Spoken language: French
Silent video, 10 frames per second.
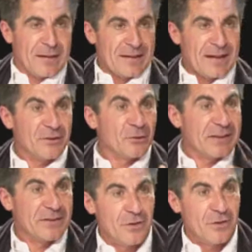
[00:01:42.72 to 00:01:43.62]
la théorie
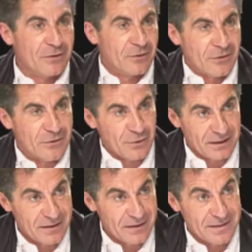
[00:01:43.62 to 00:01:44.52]
des cordes sur
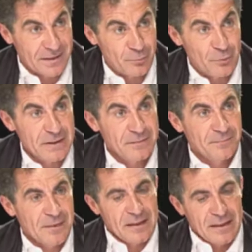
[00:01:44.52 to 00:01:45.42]
laquelle il s'appuie
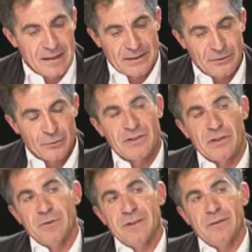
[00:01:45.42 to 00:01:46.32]
est une
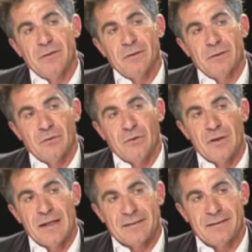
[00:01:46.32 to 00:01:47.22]
théorie
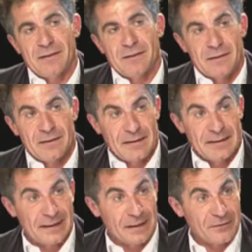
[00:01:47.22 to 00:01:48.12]
dans laquelle
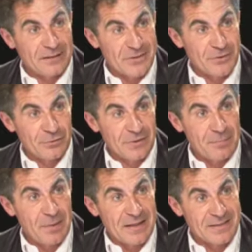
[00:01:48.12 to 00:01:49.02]
la gravitation n'est
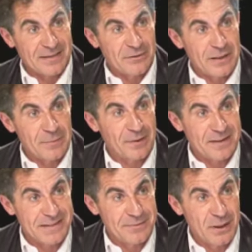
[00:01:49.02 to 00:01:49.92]
pas inscrite dans les
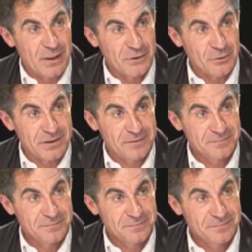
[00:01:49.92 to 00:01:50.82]
principes de la théorie.
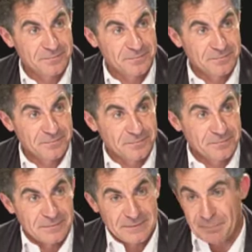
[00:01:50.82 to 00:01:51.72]

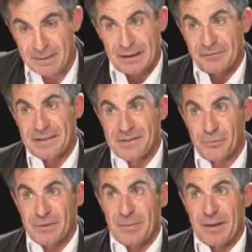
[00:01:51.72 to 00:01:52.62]
Il n'y a pas de
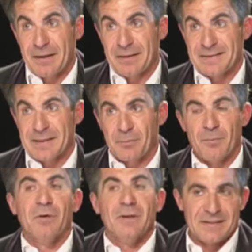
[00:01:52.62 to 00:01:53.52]
gravitation au départ,
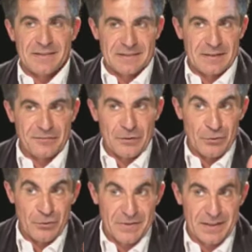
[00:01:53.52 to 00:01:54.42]
simplement, et c'est ce qui a fait le
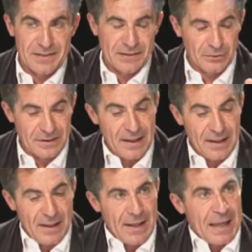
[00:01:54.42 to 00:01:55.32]
succès de cette théorie,
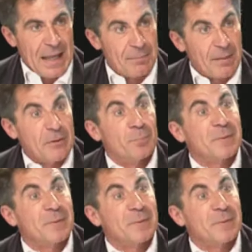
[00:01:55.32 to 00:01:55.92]
elle permet de